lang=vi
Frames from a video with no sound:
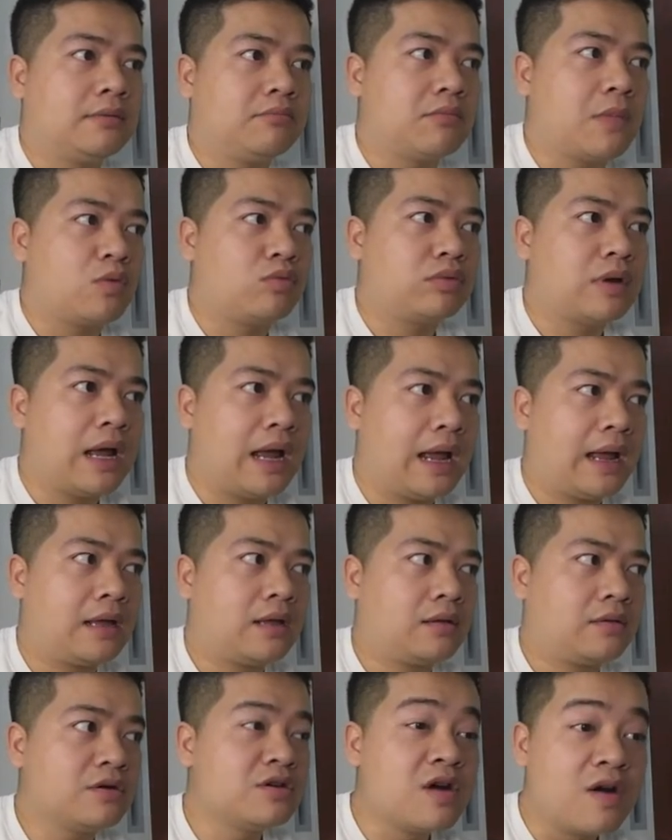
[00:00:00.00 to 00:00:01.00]
bóng
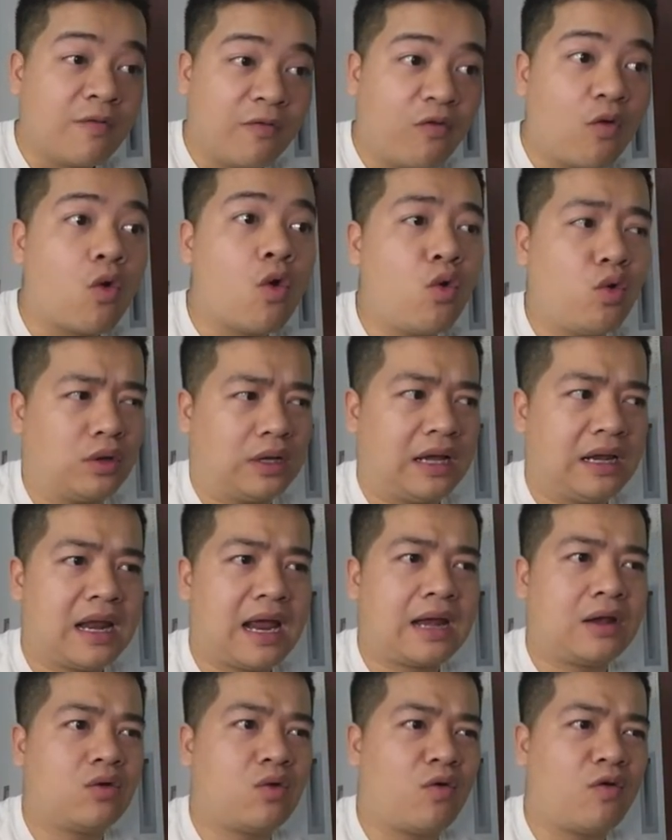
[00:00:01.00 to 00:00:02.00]
đá đường phố của Thái
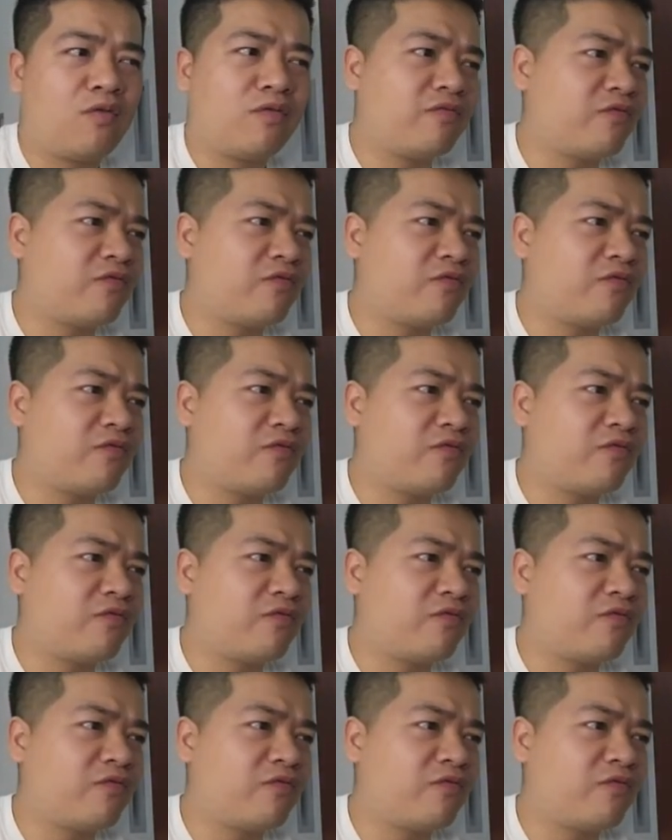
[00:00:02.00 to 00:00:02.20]
Lan nó